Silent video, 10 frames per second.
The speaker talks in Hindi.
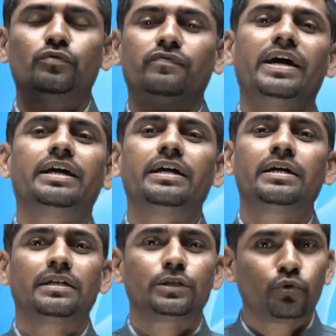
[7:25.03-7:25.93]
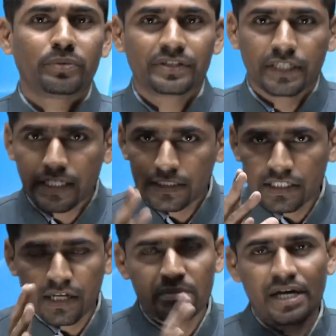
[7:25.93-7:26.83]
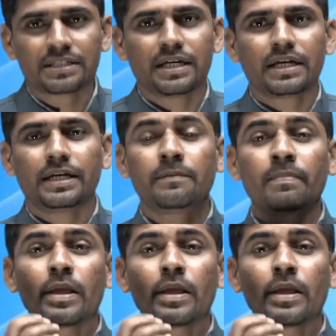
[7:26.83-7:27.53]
500 तक जो बच्चे हैं जिनके मार्क्स आ रहे हैं